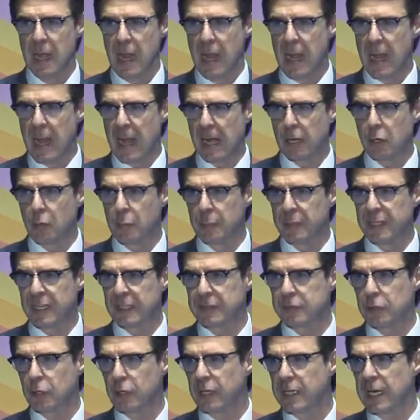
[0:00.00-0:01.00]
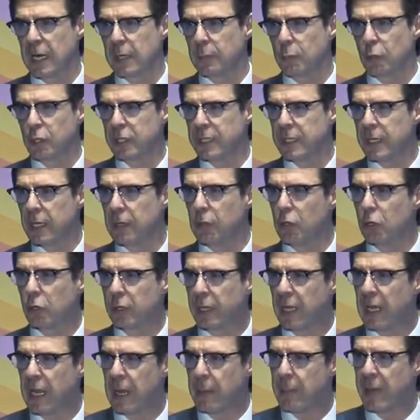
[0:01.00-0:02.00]
La combinación en armonía de lo
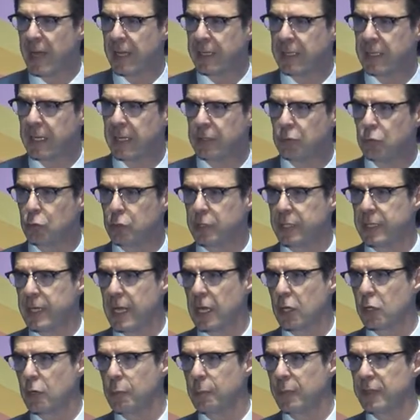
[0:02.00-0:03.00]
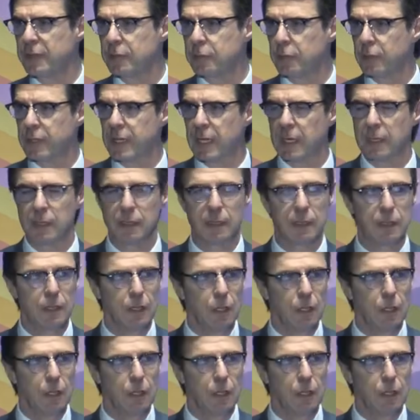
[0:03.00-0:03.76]
que es la máquina industrial convencional